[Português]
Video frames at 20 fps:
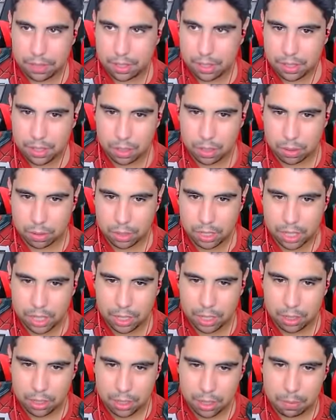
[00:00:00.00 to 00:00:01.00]
Se eu conseguir
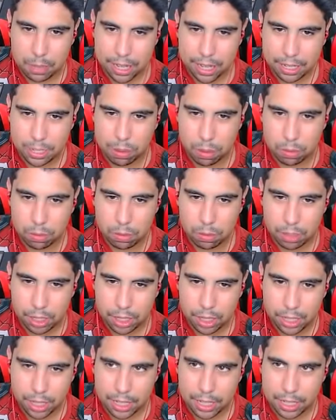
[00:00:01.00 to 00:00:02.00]
derrotar o Black com o
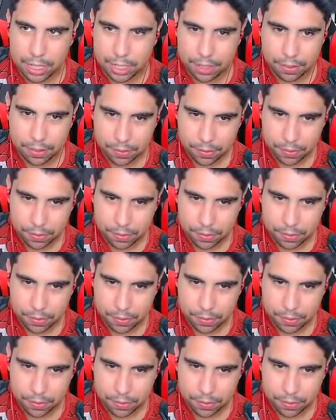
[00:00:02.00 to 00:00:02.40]
Kuririn, galera...